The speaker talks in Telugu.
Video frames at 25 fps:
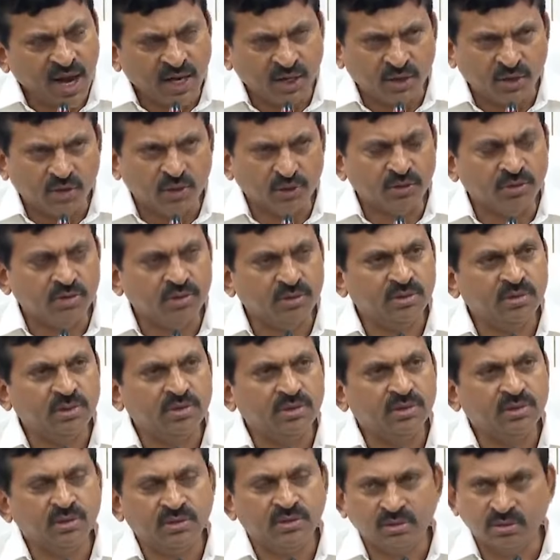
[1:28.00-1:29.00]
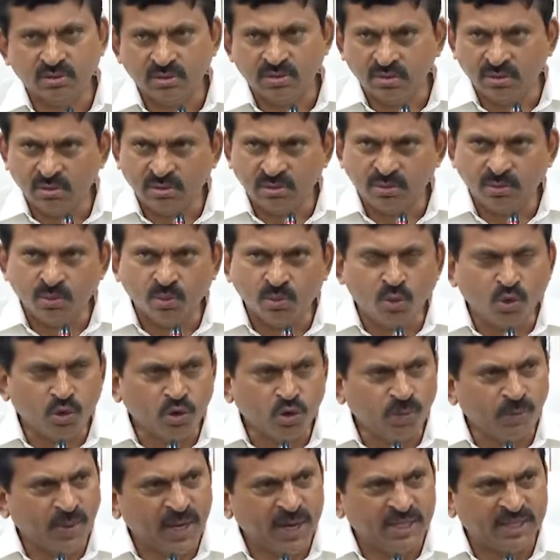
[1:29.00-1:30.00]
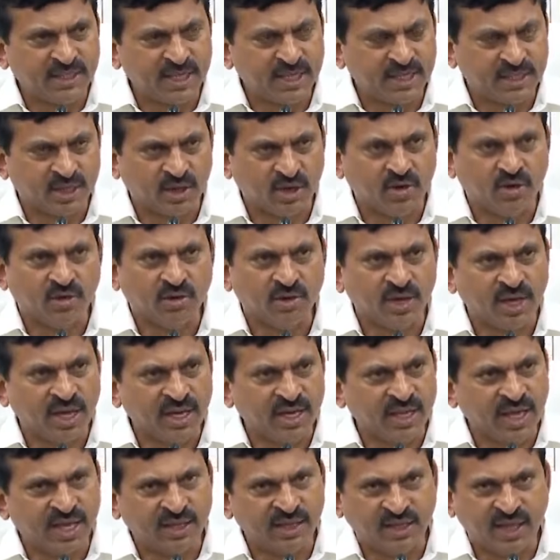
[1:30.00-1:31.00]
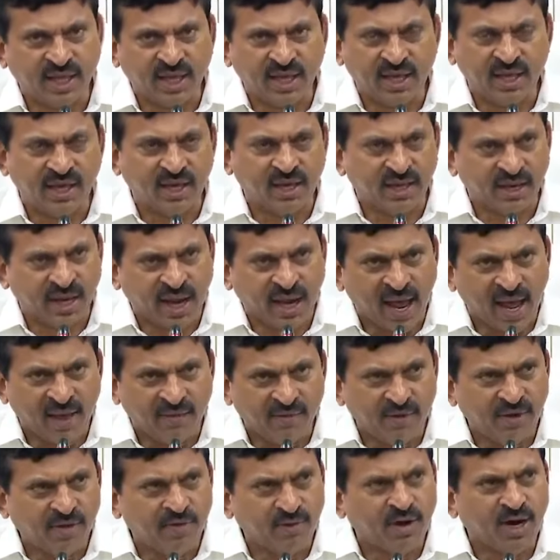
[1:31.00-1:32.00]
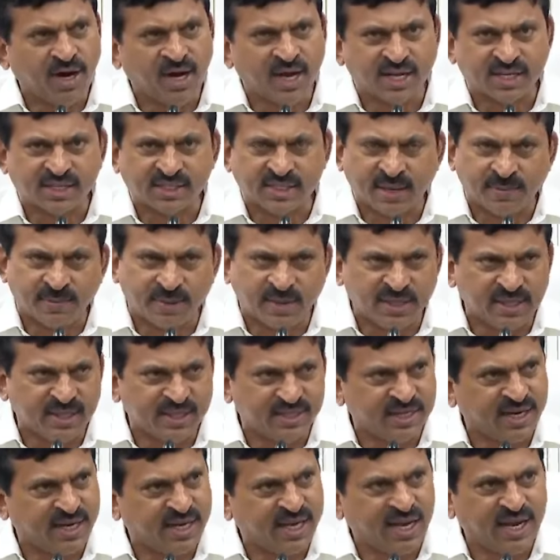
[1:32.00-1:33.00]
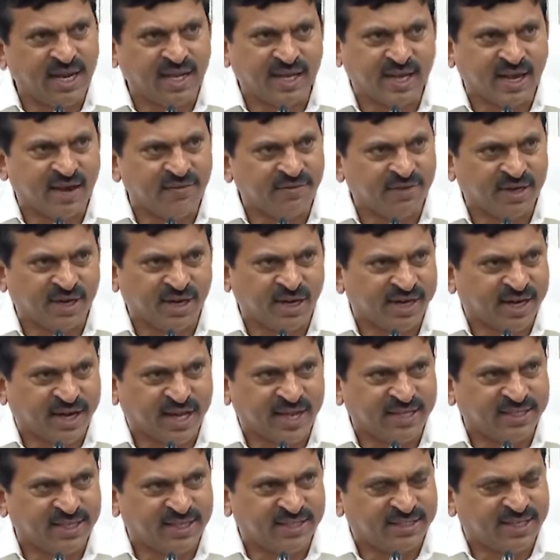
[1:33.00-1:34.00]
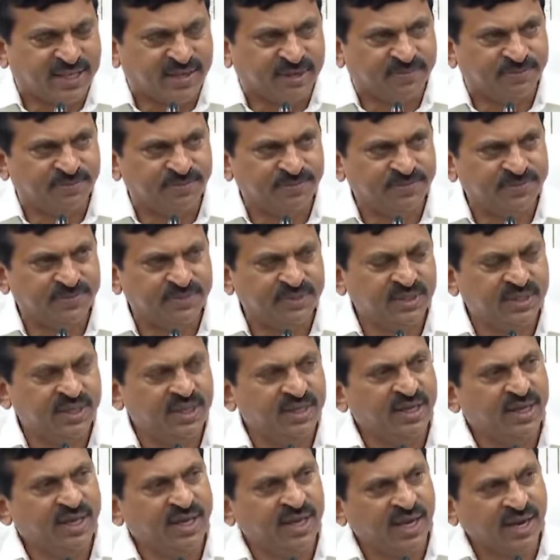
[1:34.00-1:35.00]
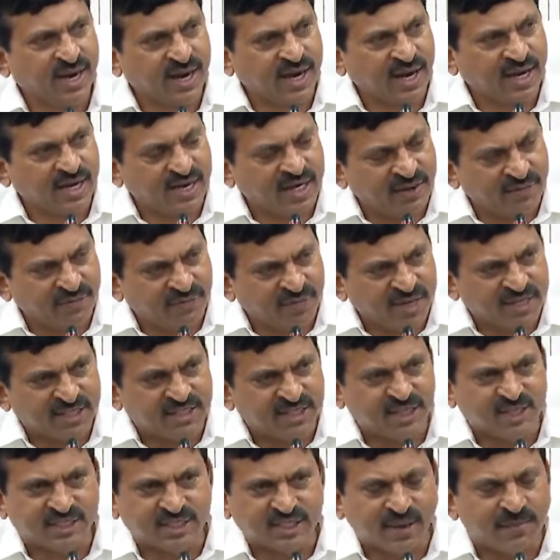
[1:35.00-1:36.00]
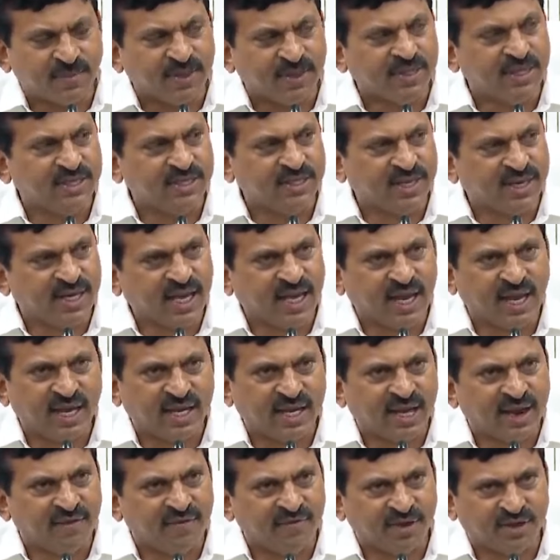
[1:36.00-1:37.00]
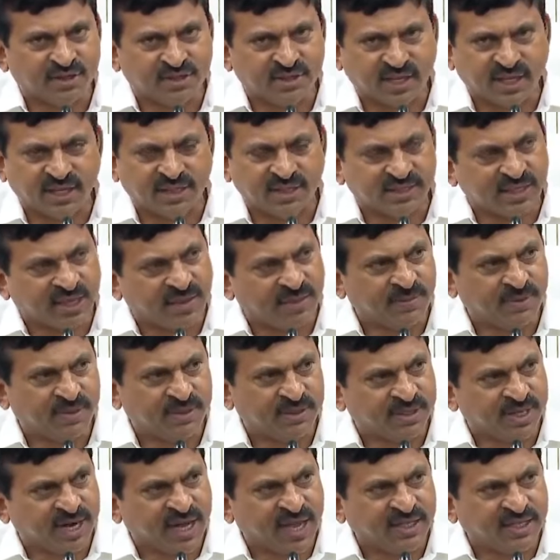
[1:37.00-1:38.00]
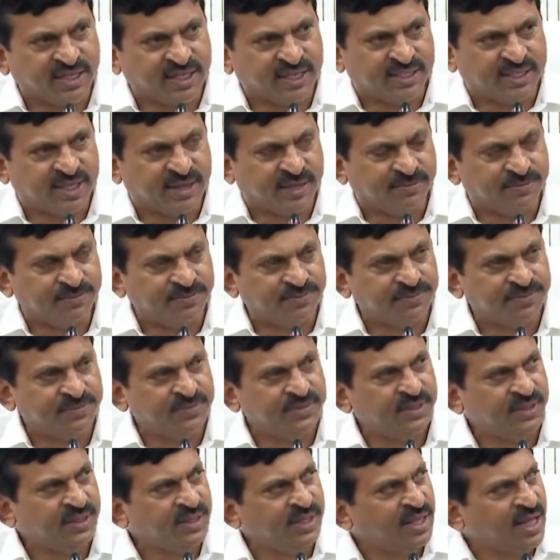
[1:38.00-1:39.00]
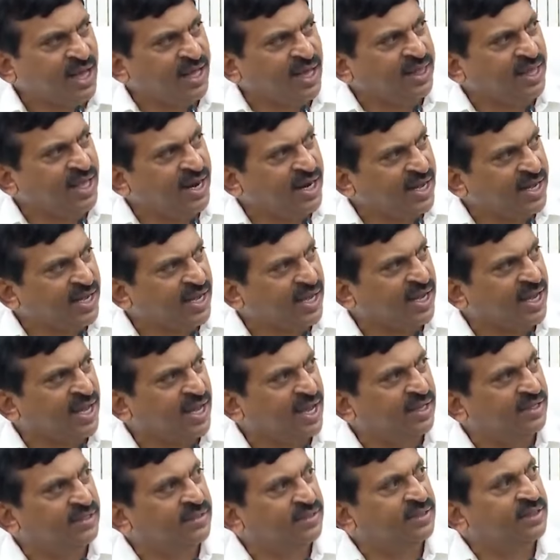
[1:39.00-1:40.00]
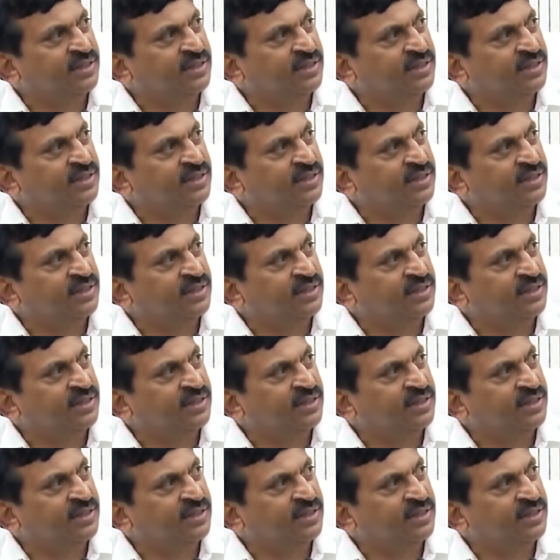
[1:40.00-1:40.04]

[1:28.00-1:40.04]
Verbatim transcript: అటు మూడు ప్లేసెస్ లో ఏదైతే నేవీ వాళ్ళకి సంబంధించిన హెలికాప్టర్లు ట్రై చేశాం ఇక్కడ డిఫెన్స్ కి సంబంధించిన హెలికాప్టర్ ట్రై చేశాం అదే రకంగా